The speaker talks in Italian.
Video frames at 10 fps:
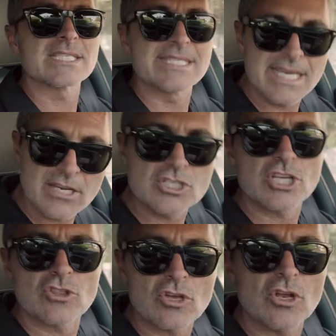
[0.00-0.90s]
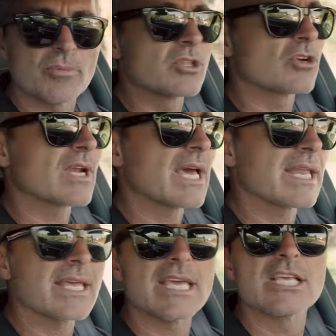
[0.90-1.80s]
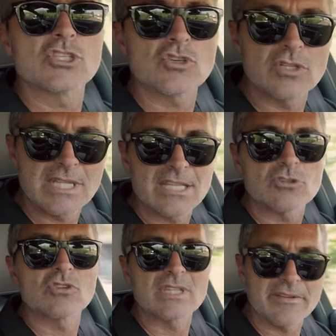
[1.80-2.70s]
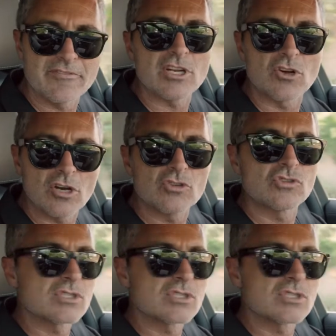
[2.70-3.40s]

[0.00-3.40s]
0 a 100 km h in soltanto 3,8